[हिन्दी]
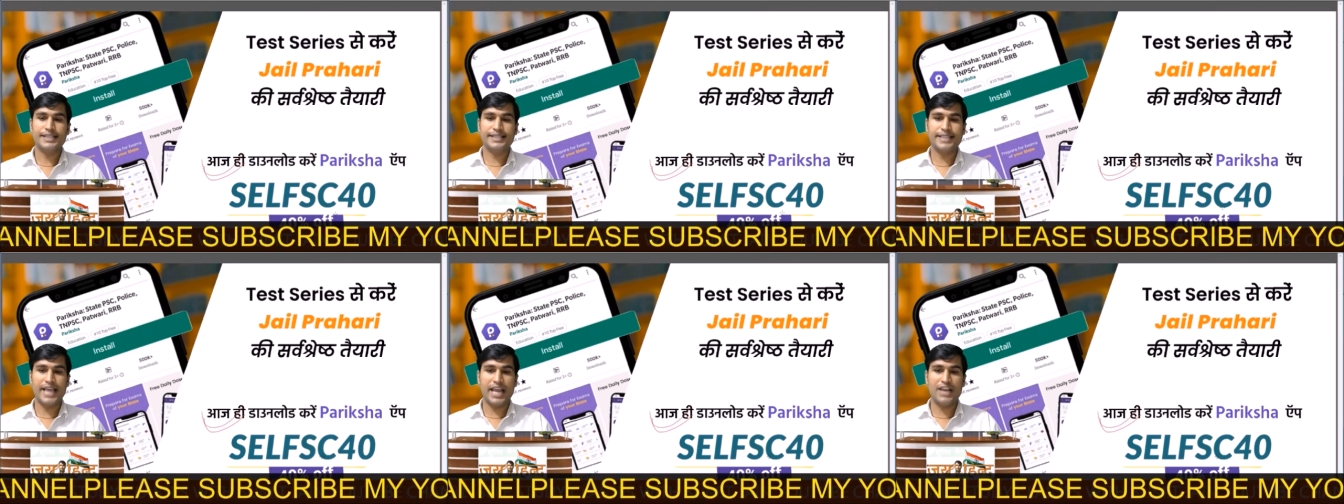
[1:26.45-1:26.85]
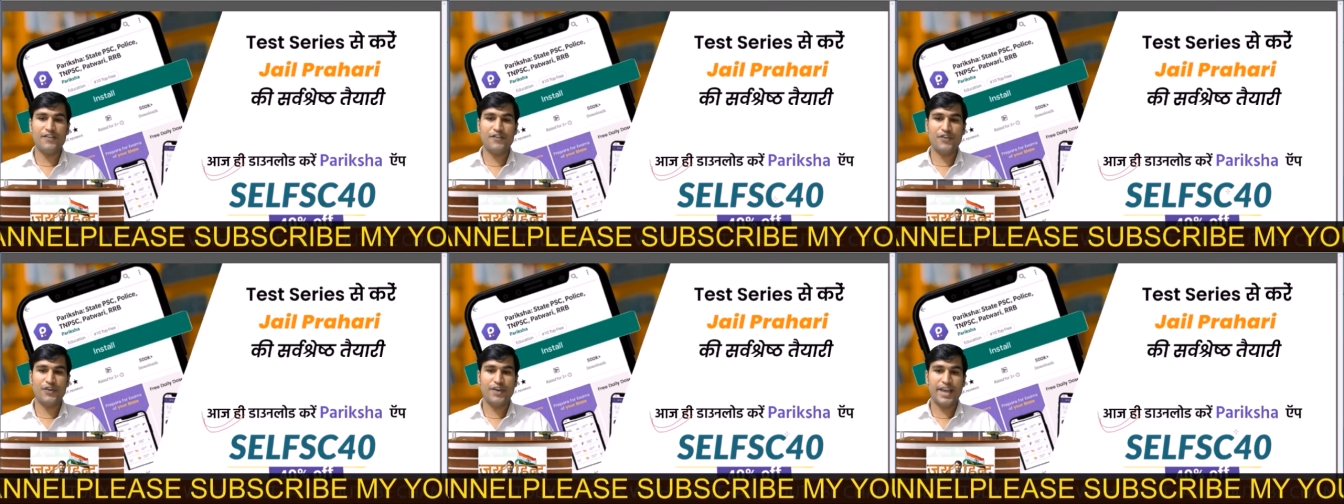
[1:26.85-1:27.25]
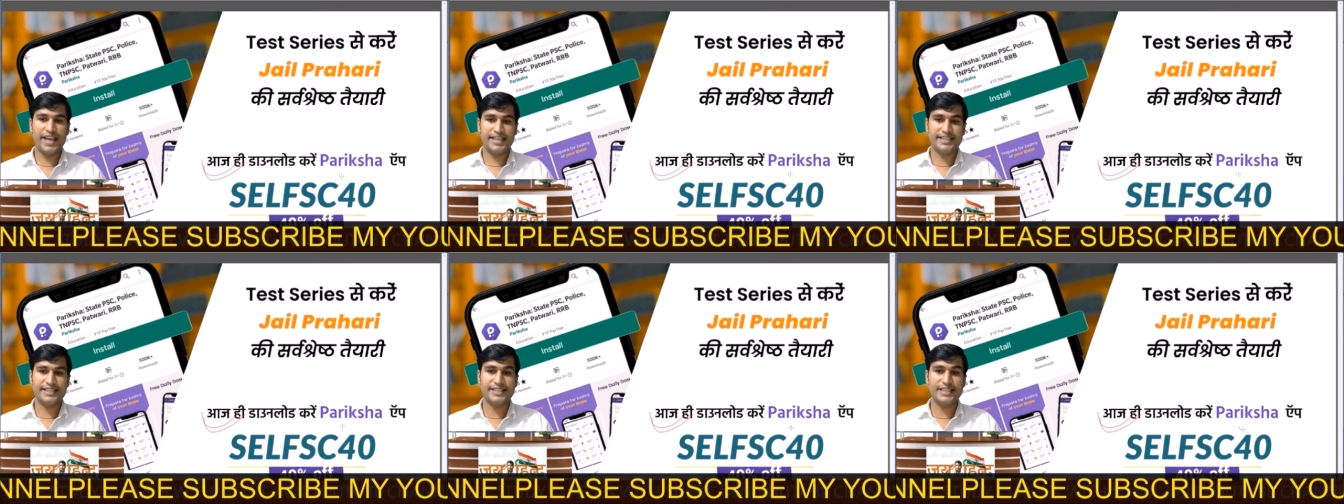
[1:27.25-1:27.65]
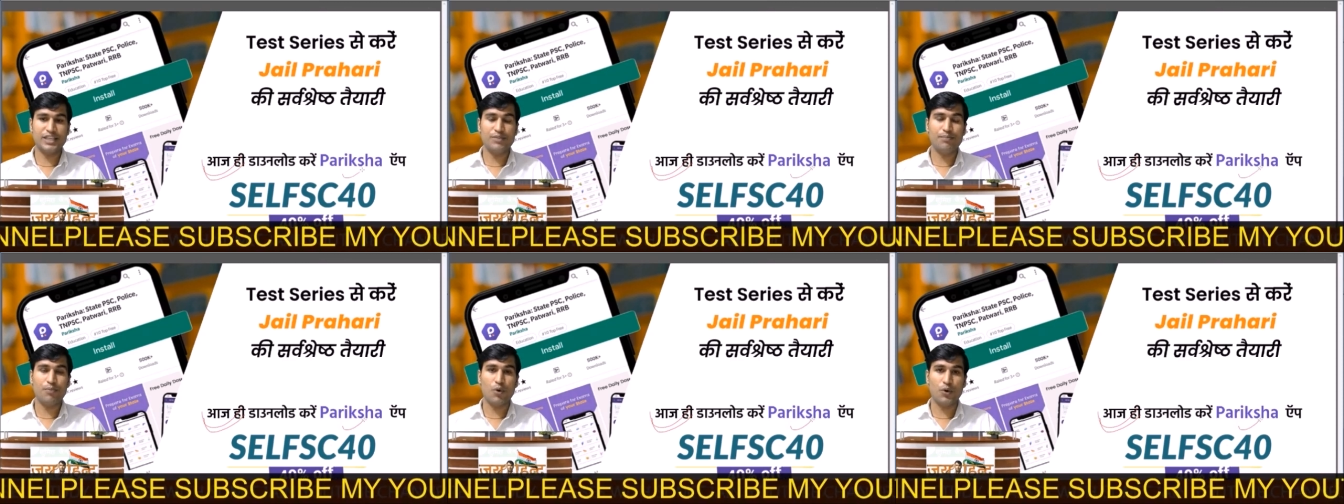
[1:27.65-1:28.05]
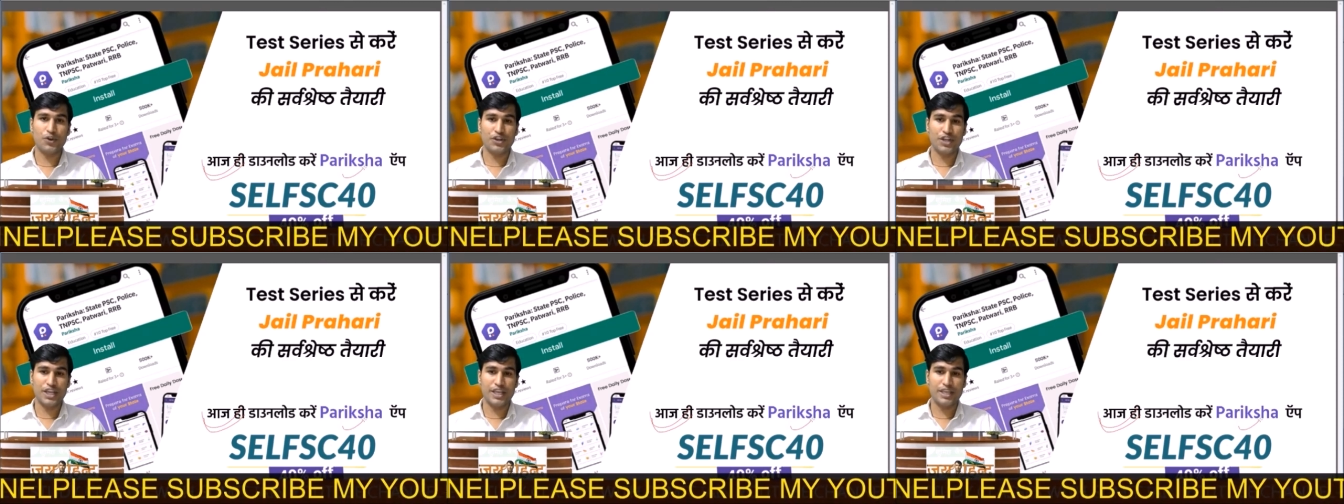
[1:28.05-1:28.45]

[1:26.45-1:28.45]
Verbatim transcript: सेल्फ एस सी फोर्टी